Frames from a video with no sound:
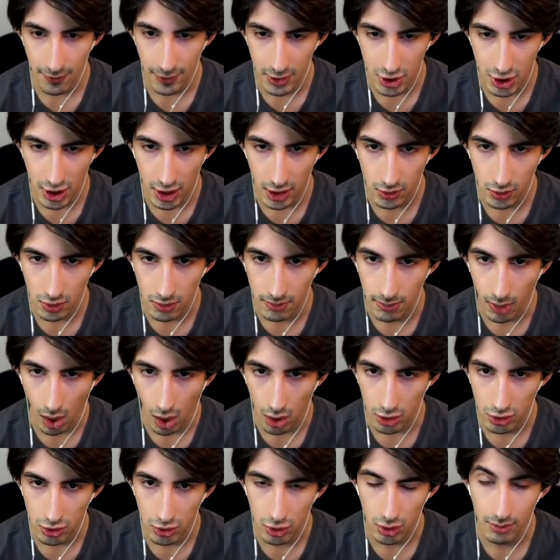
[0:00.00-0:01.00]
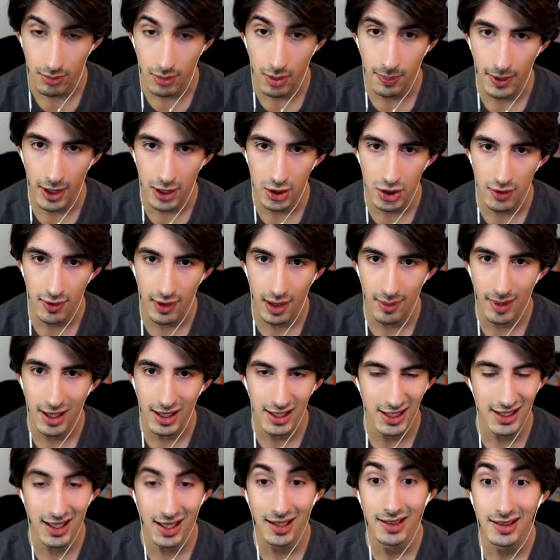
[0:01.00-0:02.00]
affascinante un botto. Mi piace
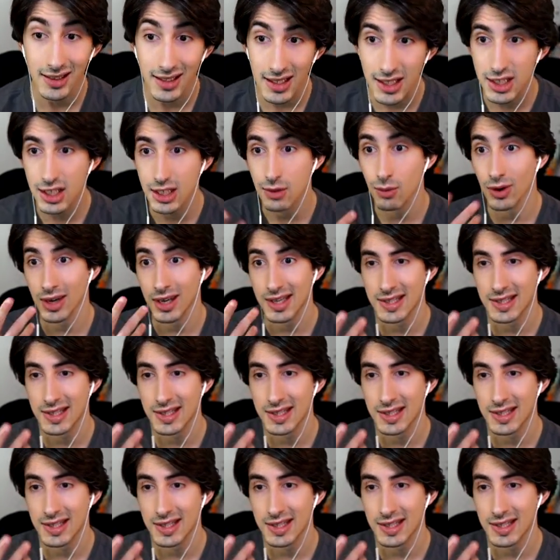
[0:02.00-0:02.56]
veramente tantissimo